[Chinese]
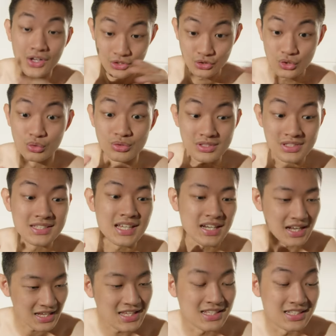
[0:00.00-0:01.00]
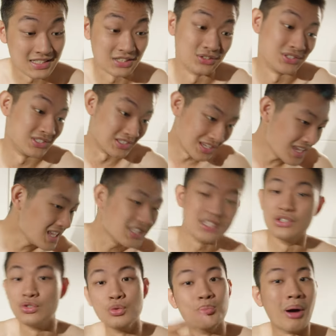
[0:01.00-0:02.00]
就是在那一个小时一直
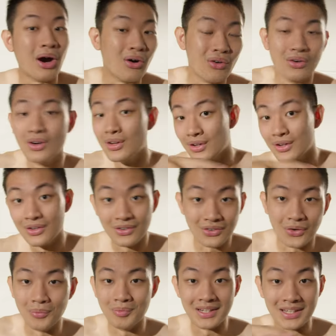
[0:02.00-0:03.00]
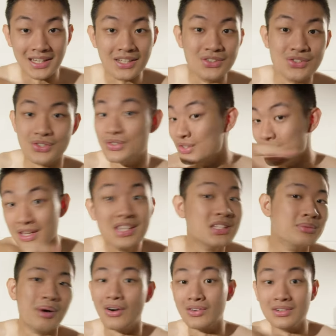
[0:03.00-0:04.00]
去跑我们的营区，一直
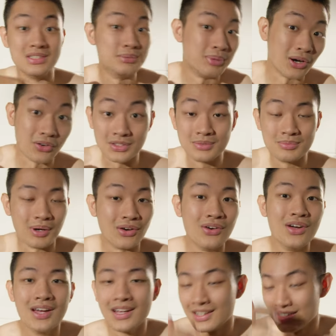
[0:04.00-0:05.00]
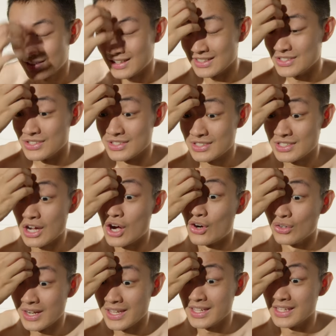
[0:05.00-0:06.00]
跑，一直跑，一直跑，感觉超
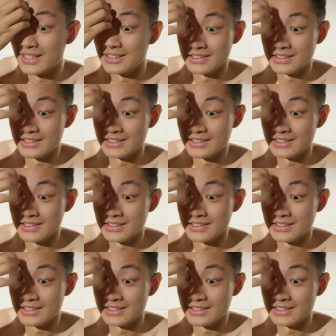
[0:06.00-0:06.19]
累的。